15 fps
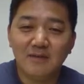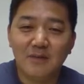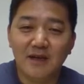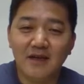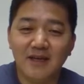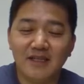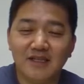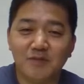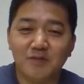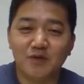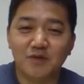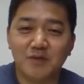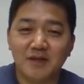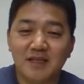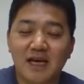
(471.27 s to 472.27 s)
팔
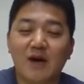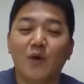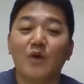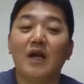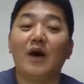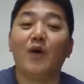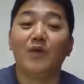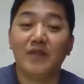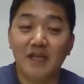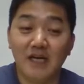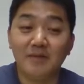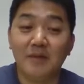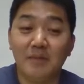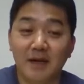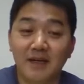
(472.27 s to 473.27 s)
내리시면서 올리면, 다 올라온
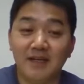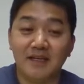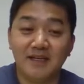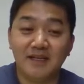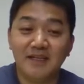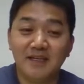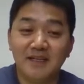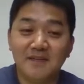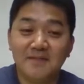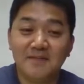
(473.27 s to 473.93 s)
다음에 팔 내리기.